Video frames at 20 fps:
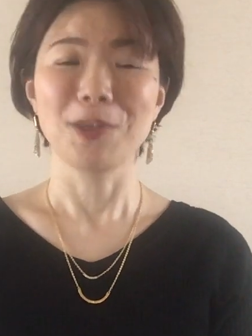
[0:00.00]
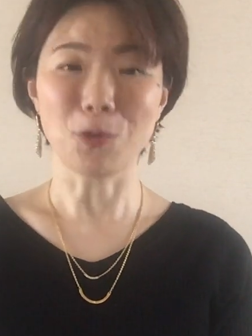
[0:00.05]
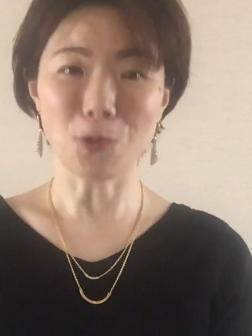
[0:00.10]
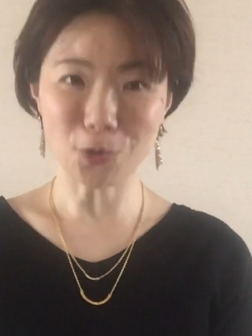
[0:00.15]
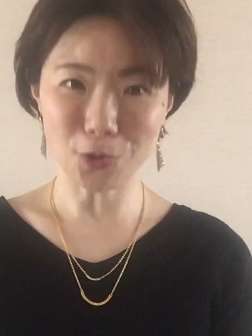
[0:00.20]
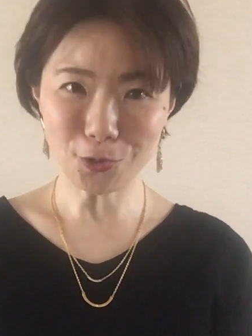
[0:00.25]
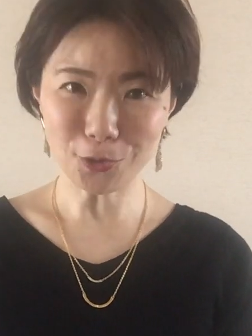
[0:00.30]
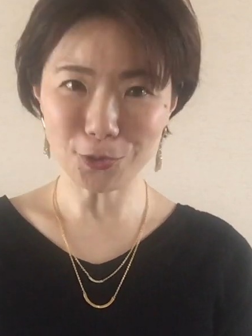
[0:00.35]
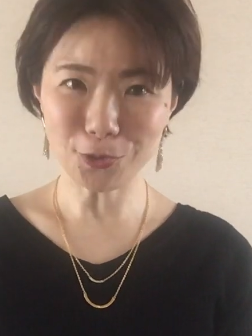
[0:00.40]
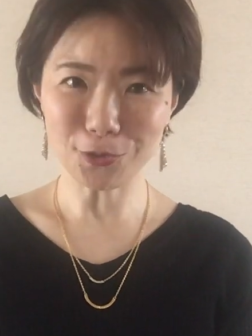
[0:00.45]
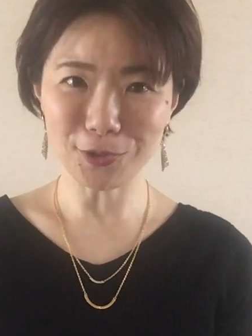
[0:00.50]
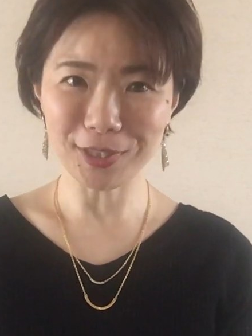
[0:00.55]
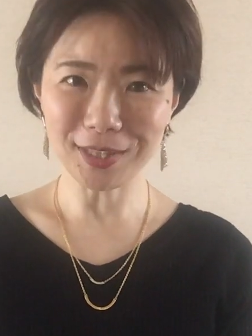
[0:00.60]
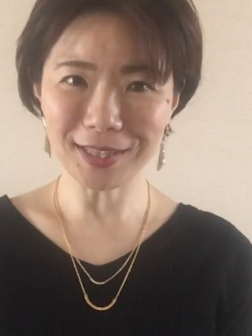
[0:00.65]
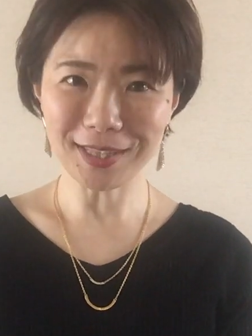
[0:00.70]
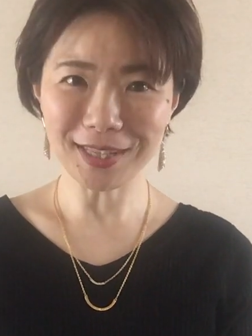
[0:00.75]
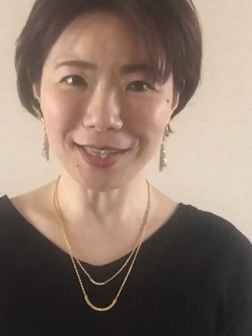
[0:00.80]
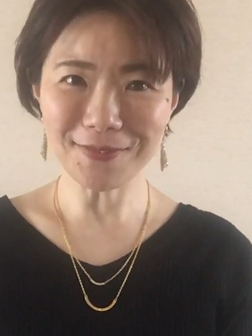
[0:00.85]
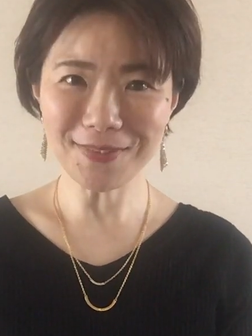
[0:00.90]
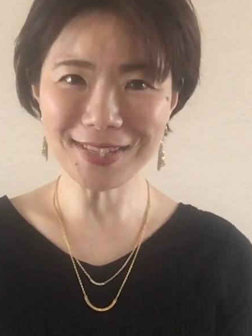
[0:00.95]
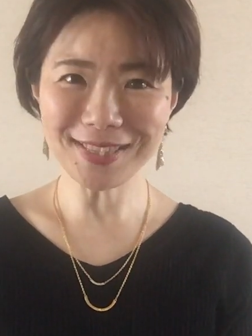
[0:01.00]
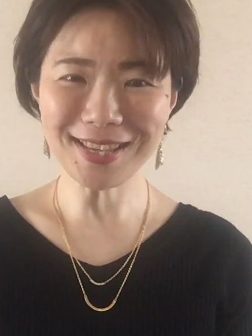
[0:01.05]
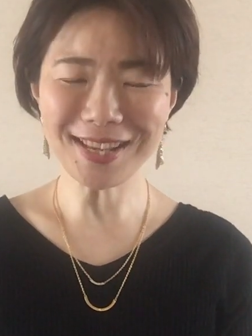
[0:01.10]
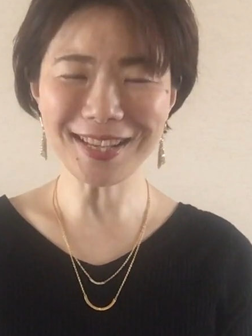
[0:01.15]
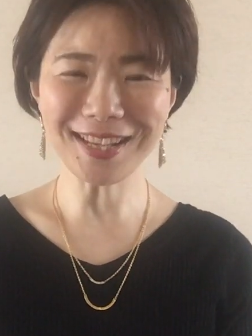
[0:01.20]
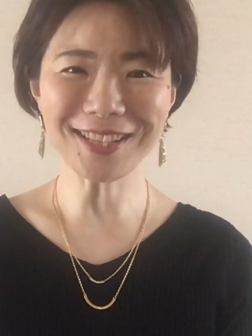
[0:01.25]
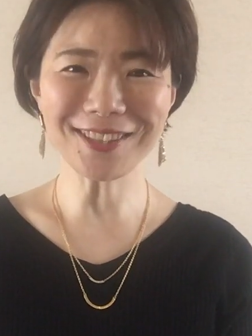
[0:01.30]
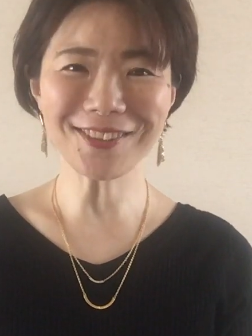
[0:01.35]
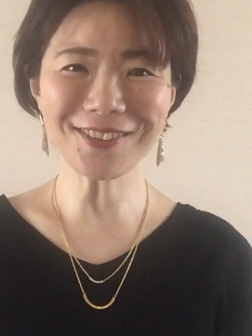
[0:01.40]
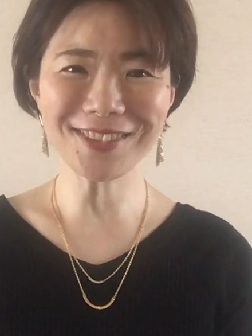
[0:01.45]
ご協力いただきましてあ
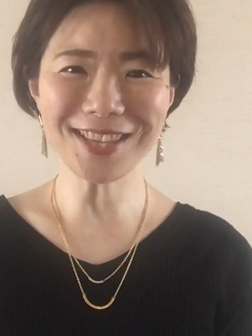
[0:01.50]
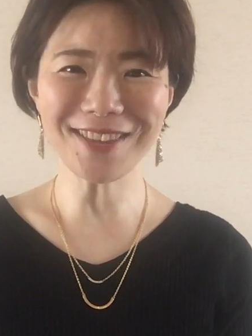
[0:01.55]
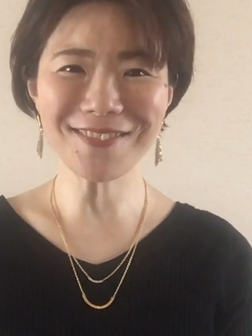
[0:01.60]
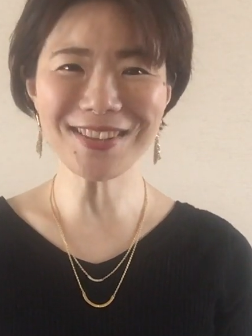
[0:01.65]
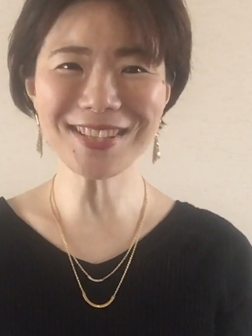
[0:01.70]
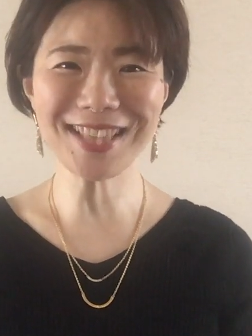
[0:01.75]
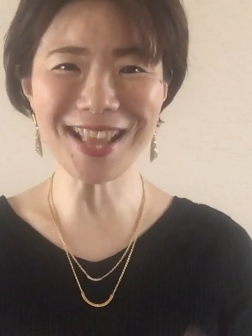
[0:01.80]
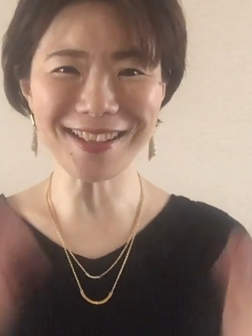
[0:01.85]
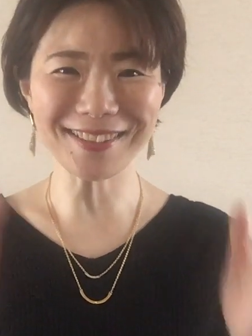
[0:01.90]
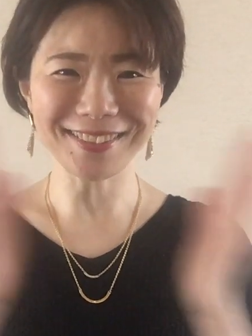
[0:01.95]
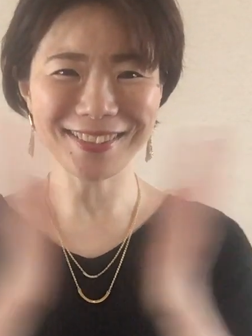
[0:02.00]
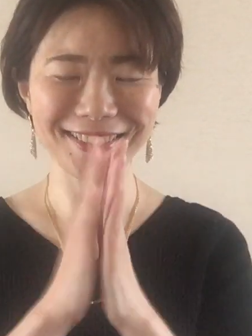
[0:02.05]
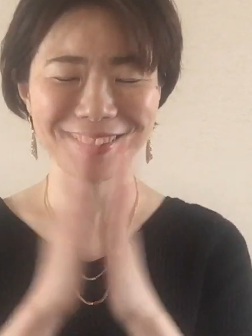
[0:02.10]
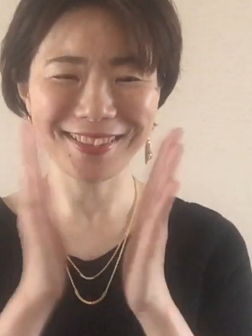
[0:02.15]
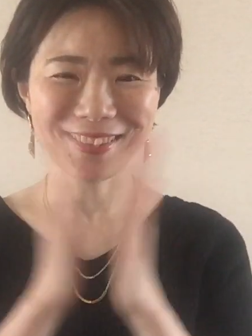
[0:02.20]
りがとうございました